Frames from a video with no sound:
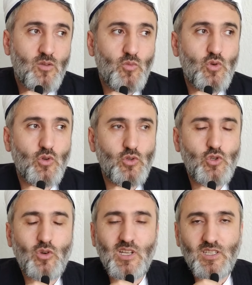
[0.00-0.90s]
Bu konuyu
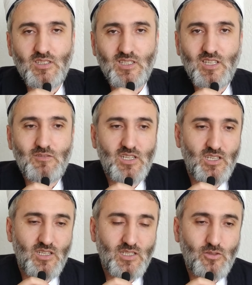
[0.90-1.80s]
çok anlatanlar var.
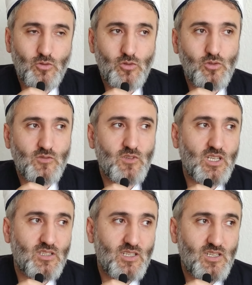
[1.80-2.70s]
Yıllardır duyuyoruz.
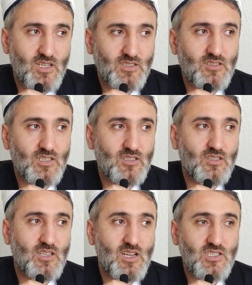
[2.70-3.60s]
Fırat Nehri'nin altından
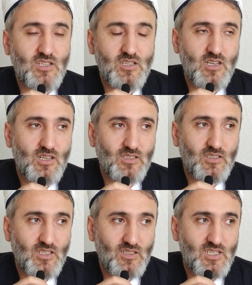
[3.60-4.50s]
daha çıkacak,
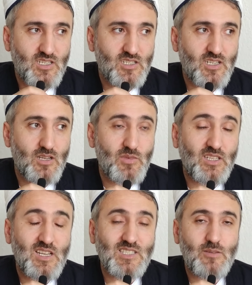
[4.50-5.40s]
altından daha çıkacak ama
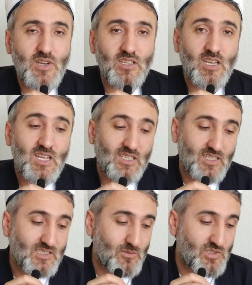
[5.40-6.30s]
ne zaman,
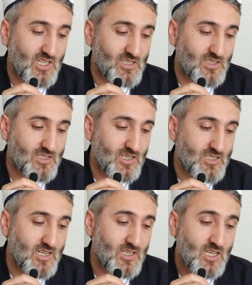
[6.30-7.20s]
nasıl bir şekilde
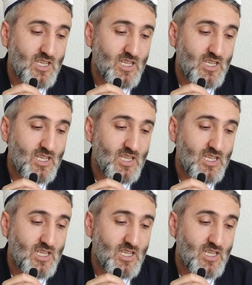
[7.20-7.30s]
çıkacak?